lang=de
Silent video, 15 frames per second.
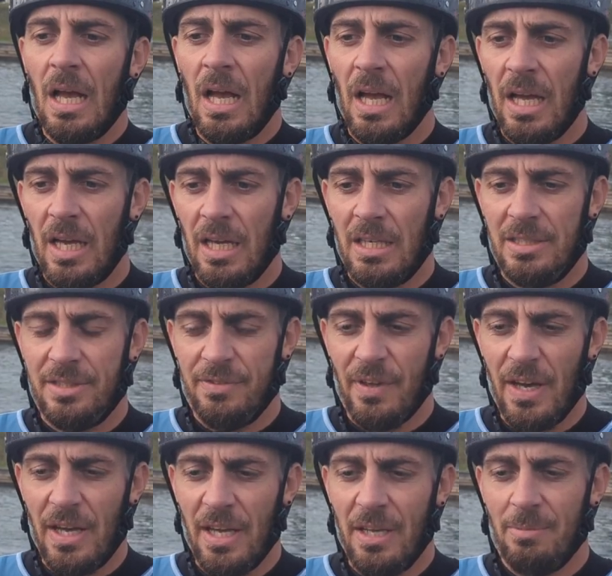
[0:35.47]
Äh,
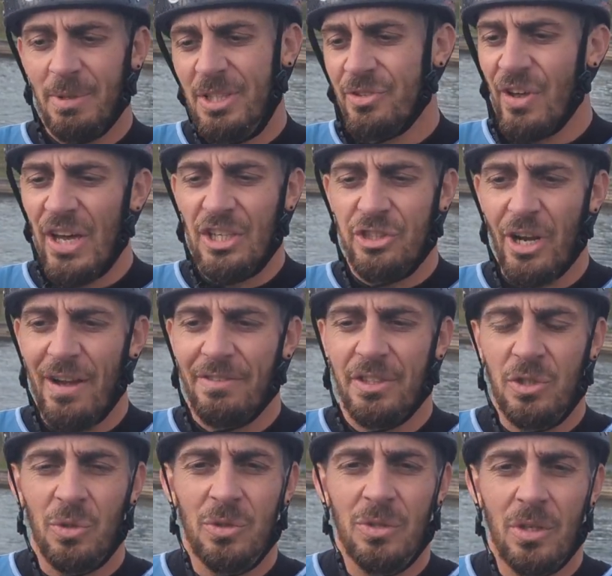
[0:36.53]
zwei, mit zwei
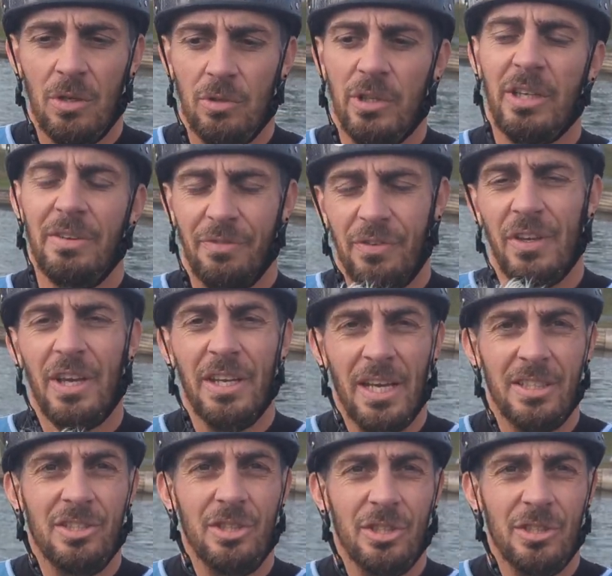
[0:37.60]
Strafsekunden oder vier
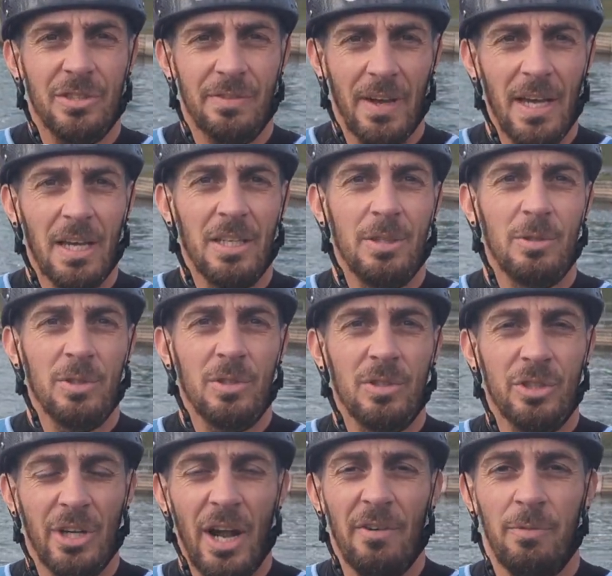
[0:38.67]
jetzt, zwei
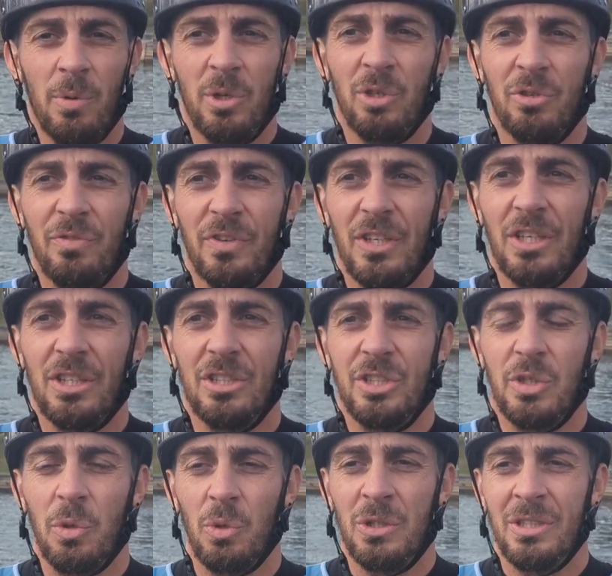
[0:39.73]
Strafpunkte und vier
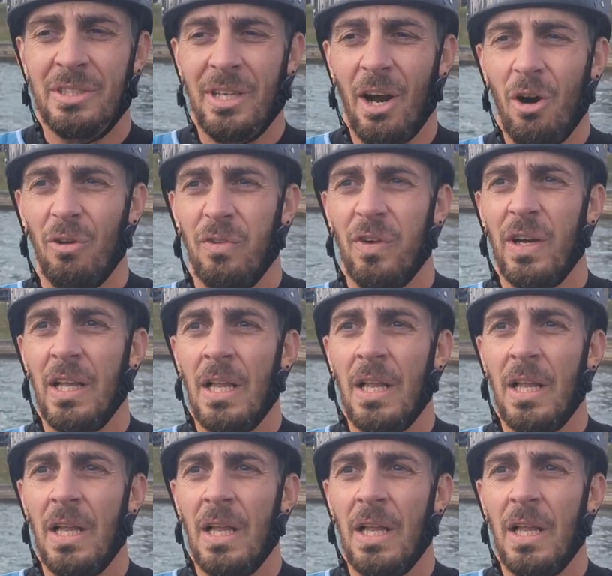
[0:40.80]
Sekunden drauf,